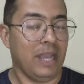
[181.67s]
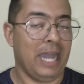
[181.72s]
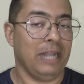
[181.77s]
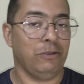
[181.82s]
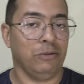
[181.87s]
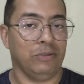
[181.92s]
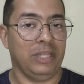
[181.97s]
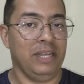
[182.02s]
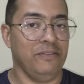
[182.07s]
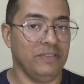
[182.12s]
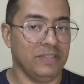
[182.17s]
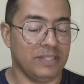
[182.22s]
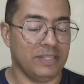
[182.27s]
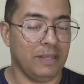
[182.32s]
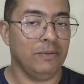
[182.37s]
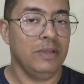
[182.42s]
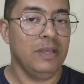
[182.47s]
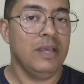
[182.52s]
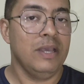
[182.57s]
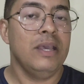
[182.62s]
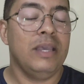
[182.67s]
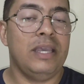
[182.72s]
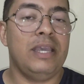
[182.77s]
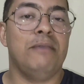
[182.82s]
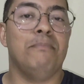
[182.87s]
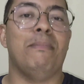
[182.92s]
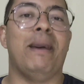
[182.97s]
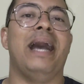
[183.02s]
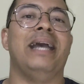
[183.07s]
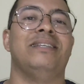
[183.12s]
rádio e televisão,
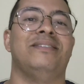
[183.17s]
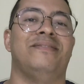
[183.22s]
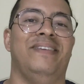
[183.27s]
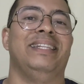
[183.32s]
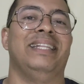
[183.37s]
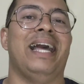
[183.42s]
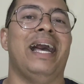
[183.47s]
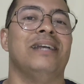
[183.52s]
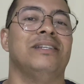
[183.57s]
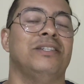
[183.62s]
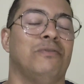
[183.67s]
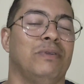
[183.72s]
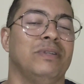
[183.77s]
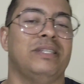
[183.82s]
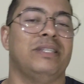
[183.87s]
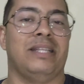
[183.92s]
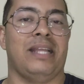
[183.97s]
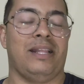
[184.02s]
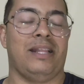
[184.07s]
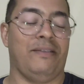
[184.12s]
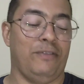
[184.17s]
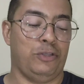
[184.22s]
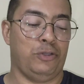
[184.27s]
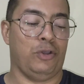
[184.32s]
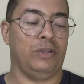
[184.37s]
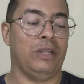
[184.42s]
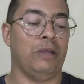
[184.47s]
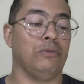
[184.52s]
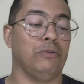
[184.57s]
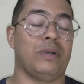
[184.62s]
e mais vendagem quando se tratava de
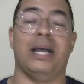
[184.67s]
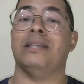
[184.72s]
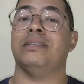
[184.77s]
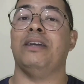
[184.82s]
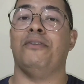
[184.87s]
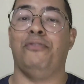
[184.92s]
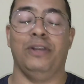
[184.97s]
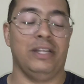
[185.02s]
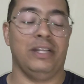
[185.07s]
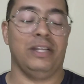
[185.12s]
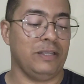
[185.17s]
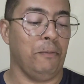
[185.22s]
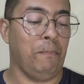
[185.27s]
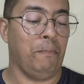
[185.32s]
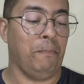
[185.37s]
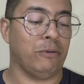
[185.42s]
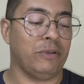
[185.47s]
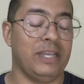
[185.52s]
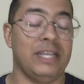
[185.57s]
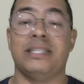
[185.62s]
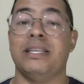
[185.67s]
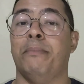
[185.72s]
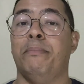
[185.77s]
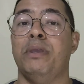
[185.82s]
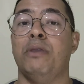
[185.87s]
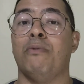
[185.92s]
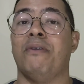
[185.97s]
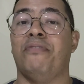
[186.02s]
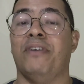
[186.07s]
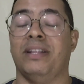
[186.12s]
jornal, no caso da Folha de São Paulo, que
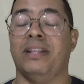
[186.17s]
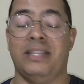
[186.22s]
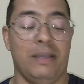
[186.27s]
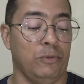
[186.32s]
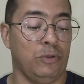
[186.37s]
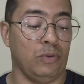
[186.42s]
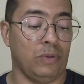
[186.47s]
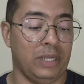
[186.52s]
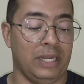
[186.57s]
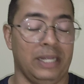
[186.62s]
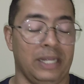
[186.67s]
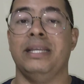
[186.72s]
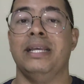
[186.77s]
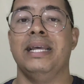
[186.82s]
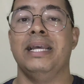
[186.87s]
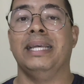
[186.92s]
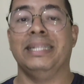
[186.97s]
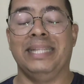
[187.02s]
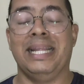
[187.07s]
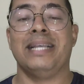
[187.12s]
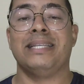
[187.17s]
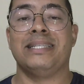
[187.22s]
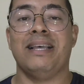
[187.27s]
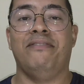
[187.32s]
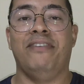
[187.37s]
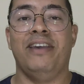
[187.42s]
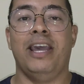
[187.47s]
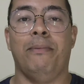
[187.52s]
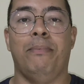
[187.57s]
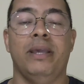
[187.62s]
recebia uma fatia muito grande dessa
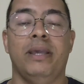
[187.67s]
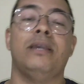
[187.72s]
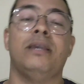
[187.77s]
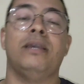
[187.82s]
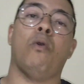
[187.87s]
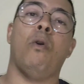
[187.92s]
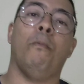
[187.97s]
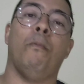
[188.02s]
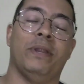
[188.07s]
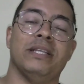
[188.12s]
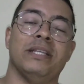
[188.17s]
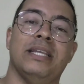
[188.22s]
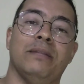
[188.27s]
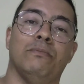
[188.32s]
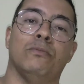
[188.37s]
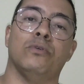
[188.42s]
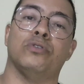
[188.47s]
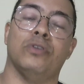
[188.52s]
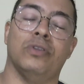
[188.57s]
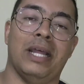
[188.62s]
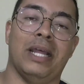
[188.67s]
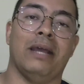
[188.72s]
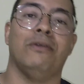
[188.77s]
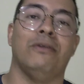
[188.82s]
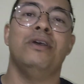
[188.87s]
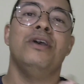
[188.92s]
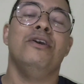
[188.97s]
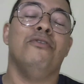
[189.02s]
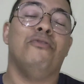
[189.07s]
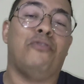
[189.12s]
verba. E com o presidente Bolsonaro
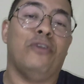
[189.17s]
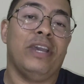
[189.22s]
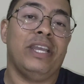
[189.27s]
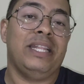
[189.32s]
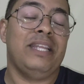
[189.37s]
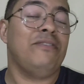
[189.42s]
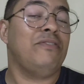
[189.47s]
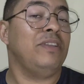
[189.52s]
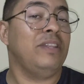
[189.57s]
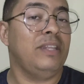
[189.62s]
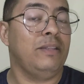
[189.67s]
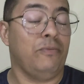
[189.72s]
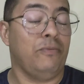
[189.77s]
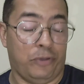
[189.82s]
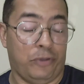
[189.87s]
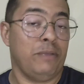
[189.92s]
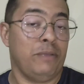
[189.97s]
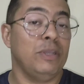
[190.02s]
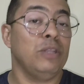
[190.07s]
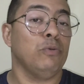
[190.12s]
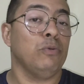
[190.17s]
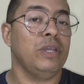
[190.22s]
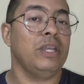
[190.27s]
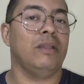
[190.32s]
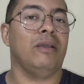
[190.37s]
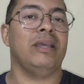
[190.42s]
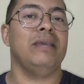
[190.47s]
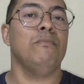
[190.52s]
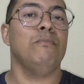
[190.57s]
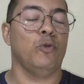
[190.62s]
foi, dividido, foi
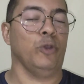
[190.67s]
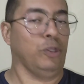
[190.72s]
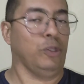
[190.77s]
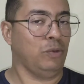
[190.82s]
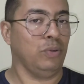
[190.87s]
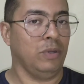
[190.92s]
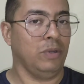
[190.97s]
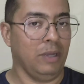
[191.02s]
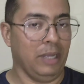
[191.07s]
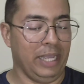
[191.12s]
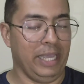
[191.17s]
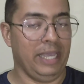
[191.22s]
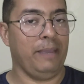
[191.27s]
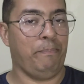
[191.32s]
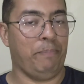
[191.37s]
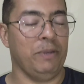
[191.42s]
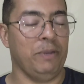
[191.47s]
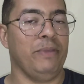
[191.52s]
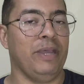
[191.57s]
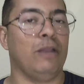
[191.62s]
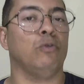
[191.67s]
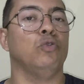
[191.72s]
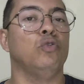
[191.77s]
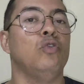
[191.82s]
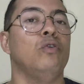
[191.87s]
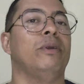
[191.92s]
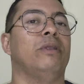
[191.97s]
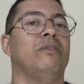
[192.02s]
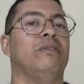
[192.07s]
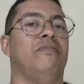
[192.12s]
diminuída e muito. É, primeiro, o
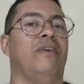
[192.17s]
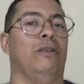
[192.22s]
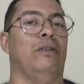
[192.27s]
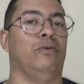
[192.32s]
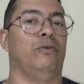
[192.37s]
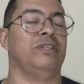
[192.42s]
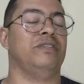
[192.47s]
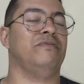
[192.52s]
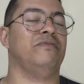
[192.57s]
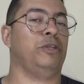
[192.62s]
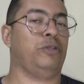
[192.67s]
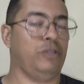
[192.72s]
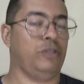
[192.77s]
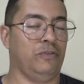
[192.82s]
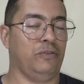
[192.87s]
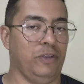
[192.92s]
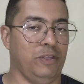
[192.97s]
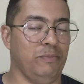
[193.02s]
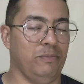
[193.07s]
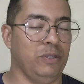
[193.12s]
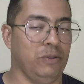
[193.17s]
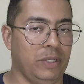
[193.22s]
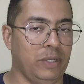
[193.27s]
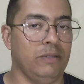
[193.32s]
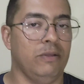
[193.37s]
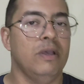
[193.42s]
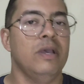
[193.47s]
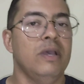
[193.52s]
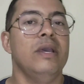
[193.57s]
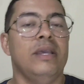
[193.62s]
número de valores investidos foi
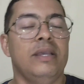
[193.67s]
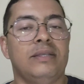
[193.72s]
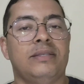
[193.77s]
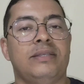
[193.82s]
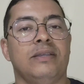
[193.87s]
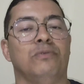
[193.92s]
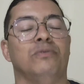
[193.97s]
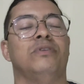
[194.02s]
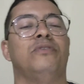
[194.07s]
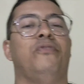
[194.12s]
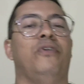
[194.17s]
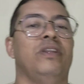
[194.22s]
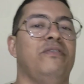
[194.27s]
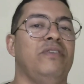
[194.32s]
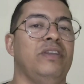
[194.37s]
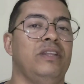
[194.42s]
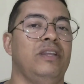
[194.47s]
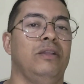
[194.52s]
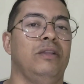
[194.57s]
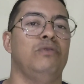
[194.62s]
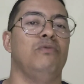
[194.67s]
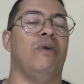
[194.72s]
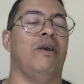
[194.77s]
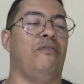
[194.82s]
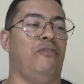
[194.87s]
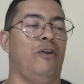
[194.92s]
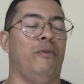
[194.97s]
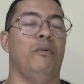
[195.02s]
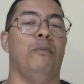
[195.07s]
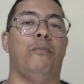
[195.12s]
diminuído, e segundo, que foi dividido de uma
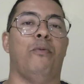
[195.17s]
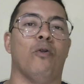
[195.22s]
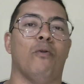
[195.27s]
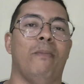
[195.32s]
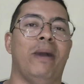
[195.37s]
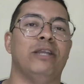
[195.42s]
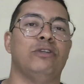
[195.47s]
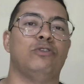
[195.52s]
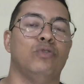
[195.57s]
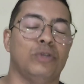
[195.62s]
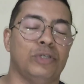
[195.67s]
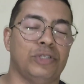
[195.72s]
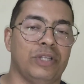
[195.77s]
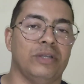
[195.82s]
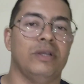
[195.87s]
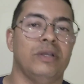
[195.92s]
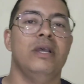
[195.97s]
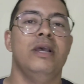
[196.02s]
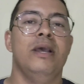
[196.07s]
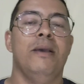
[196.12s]
forma um pouco mais justa